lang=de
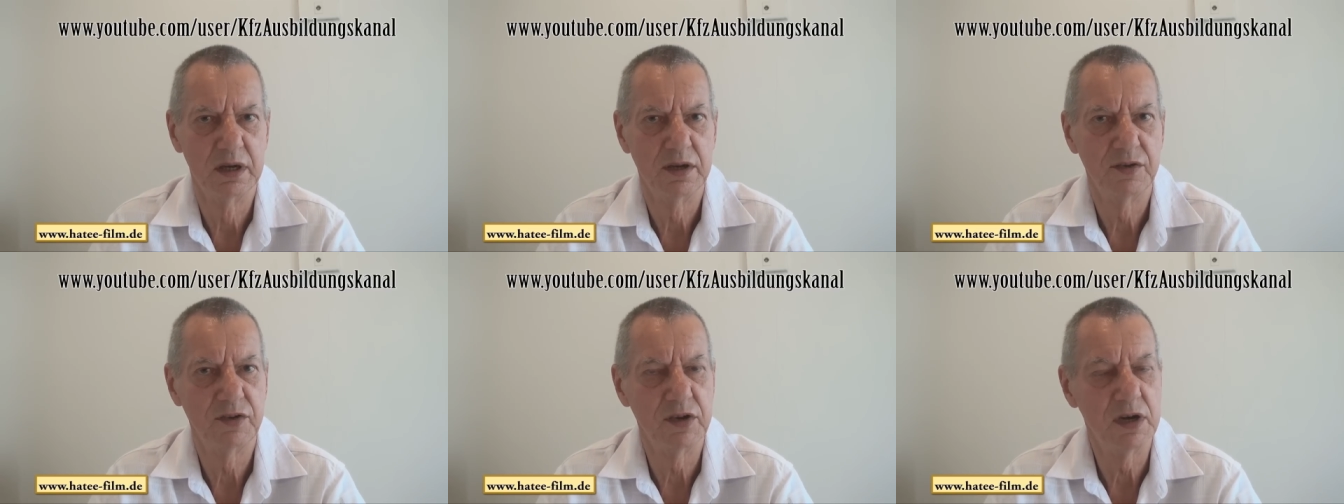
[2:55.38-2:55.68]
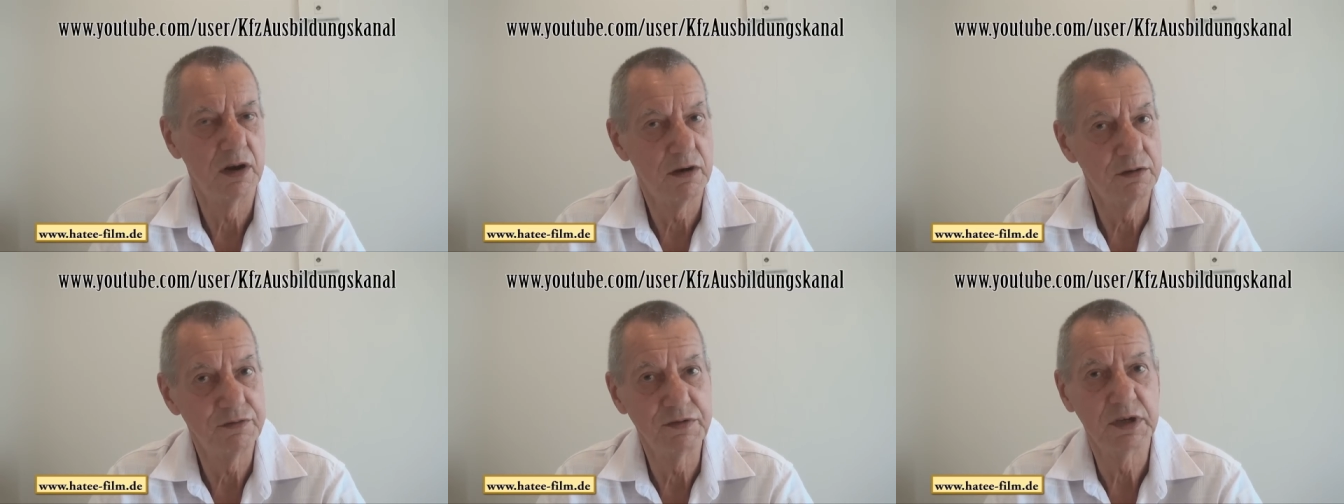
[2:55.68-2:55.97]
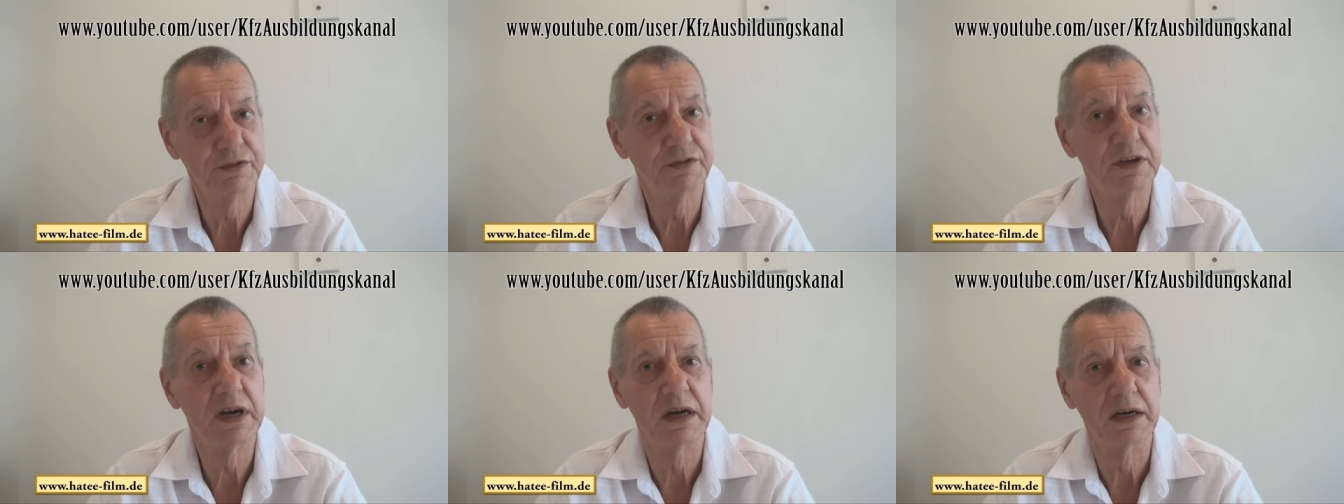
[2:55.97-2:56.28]
Sie laufen
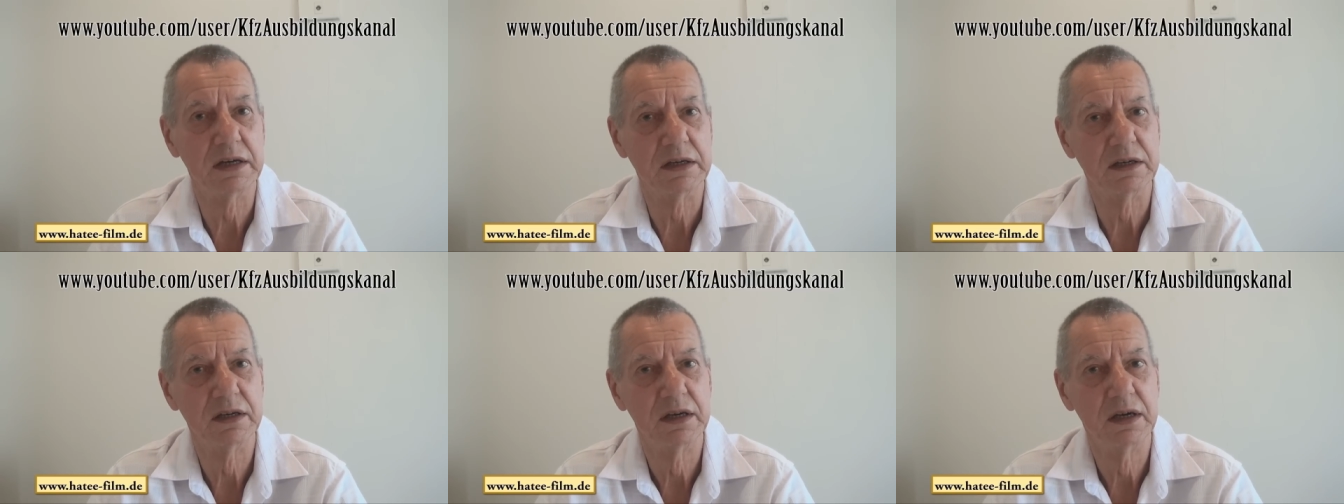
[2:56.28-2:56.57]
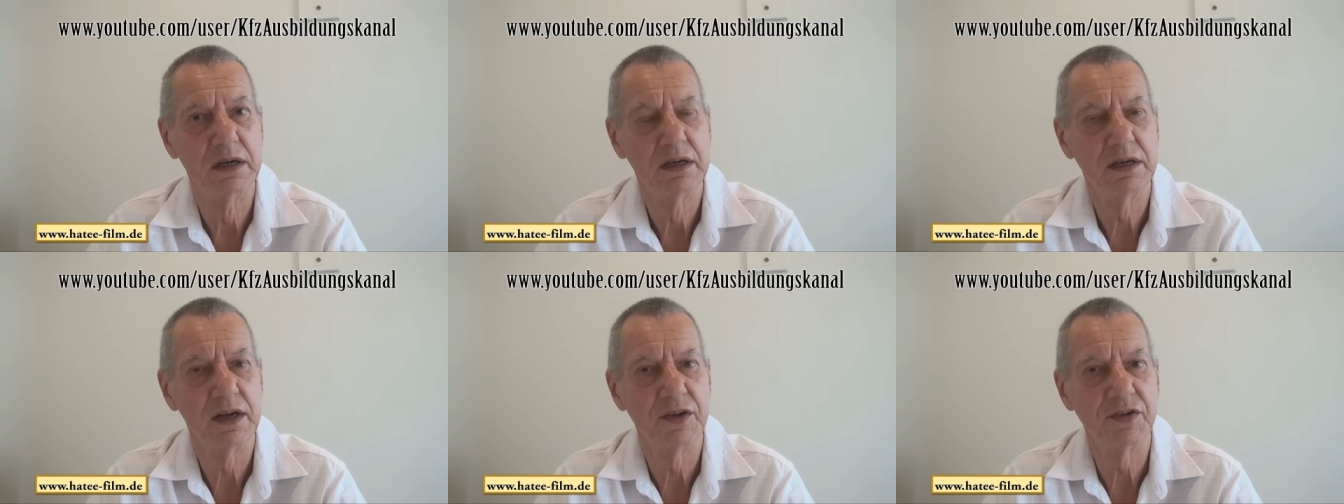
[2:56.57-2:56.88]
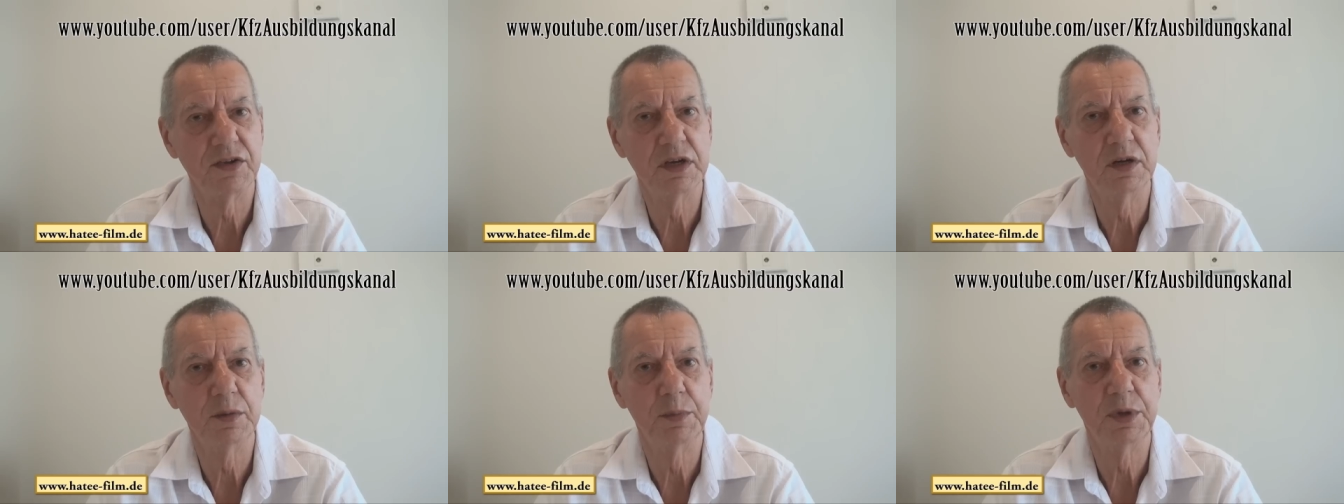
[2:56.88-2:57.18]
Gefahr,
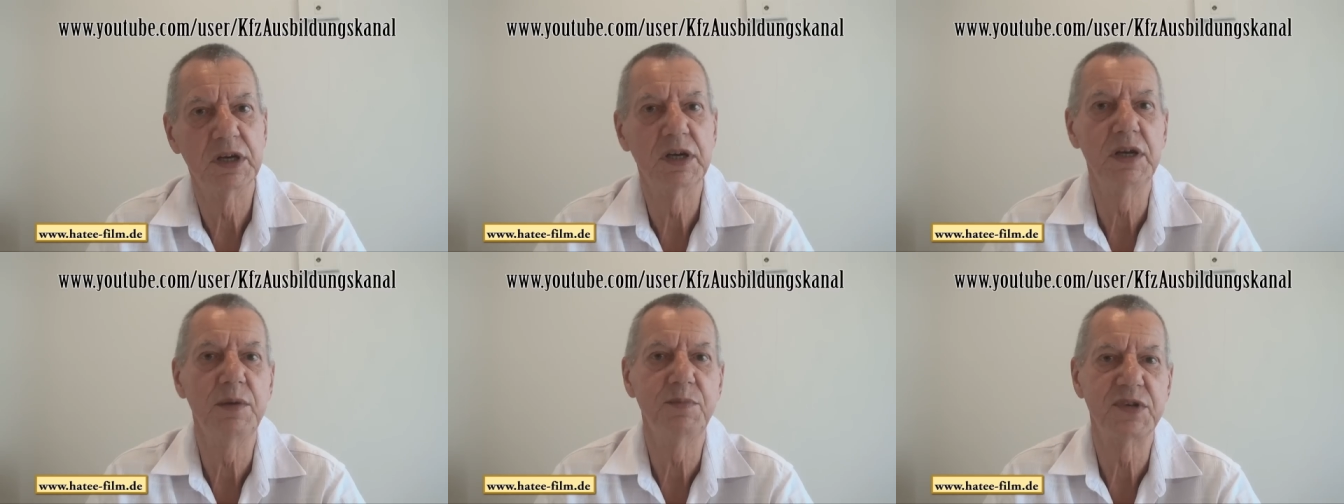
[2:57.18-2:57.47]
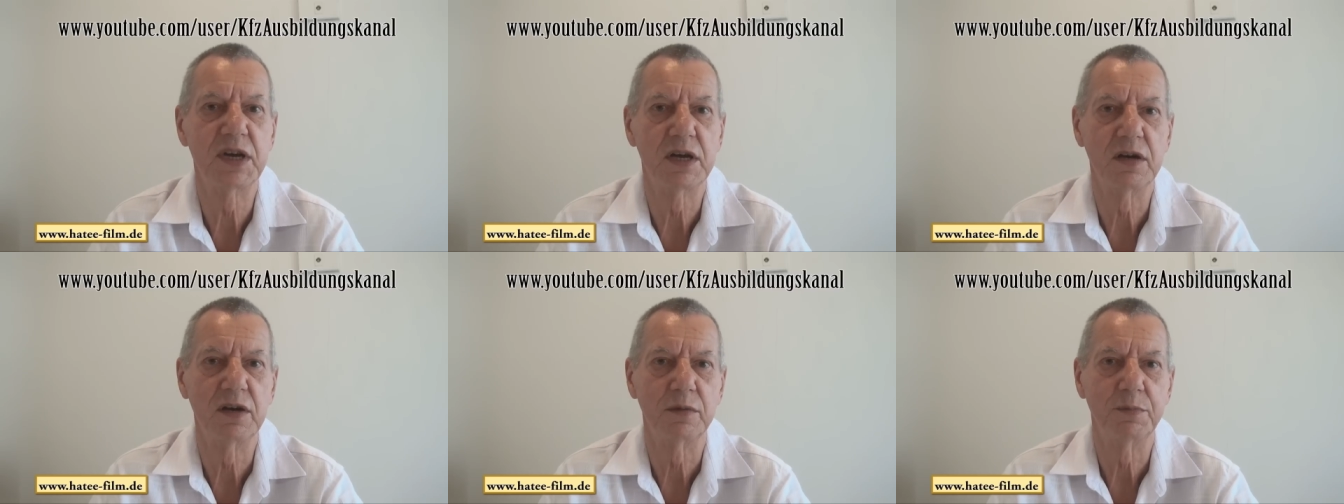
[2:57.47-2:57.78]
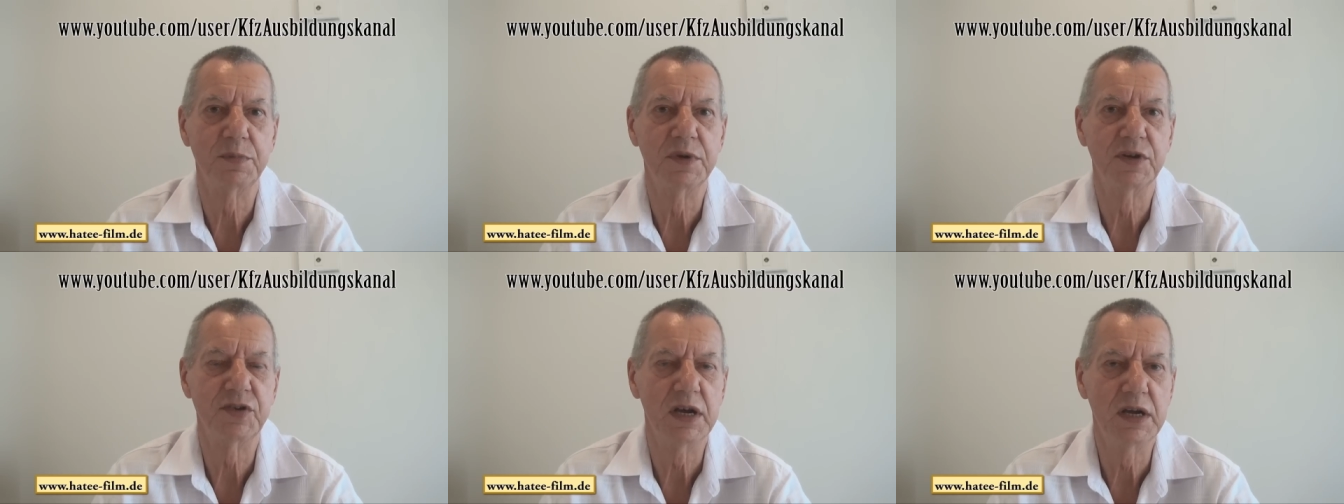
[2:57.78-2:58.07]
dass Ihre
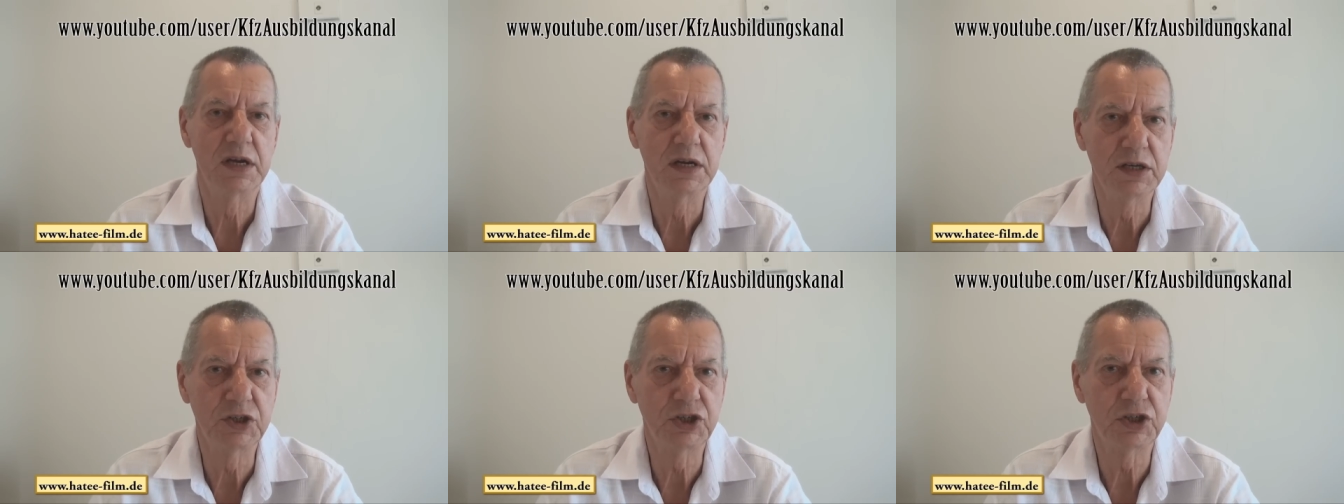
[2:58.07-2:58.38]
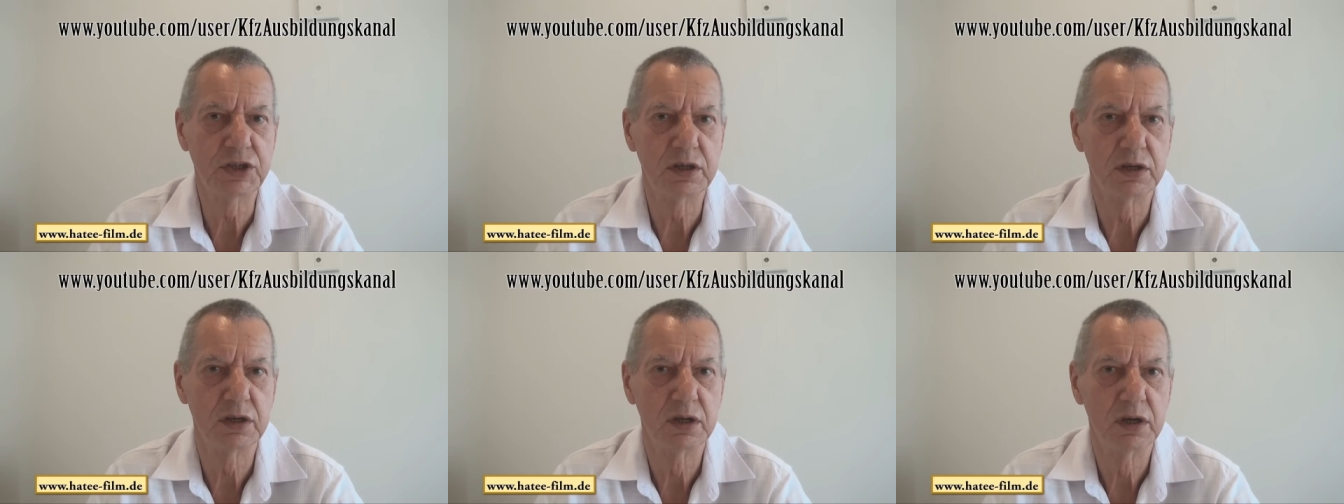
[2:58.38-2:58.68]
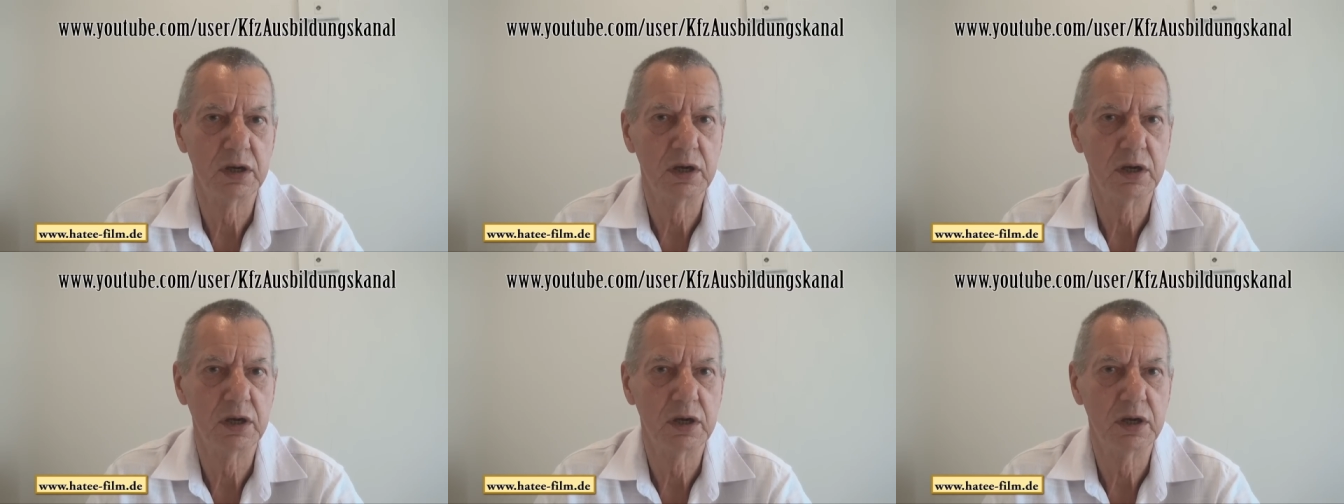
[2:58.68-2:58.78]
Betriebserlaubnis erlischt,